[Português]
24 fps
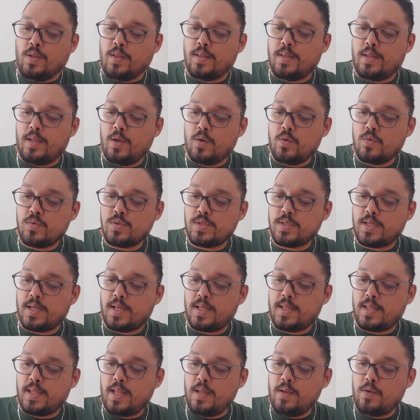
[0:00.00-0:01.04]
Deus
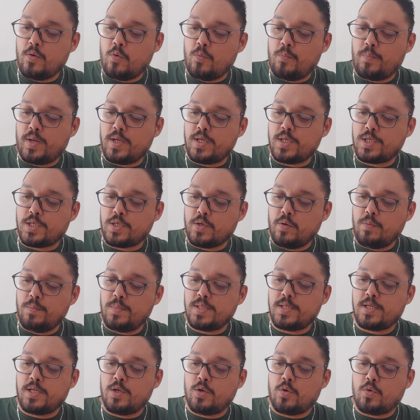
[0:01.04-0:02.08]
que tem compaixão e
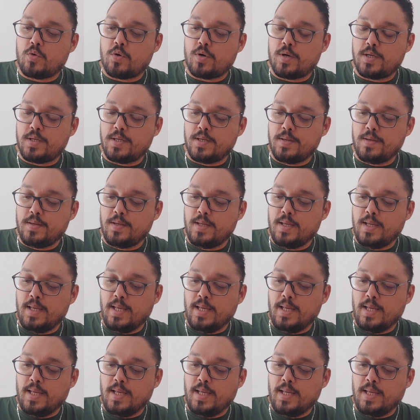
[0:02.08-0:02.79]
misericórdia,